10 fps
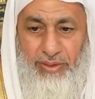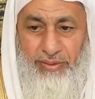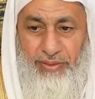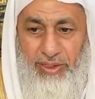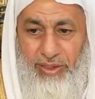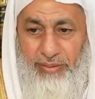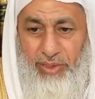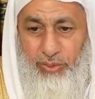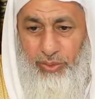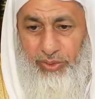فإن لم
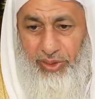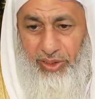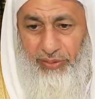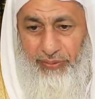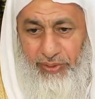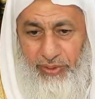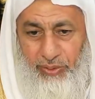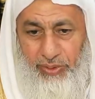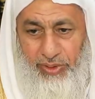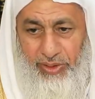تكن تراه
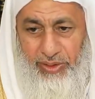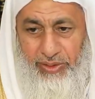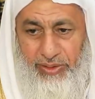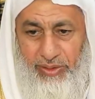فإنه يراك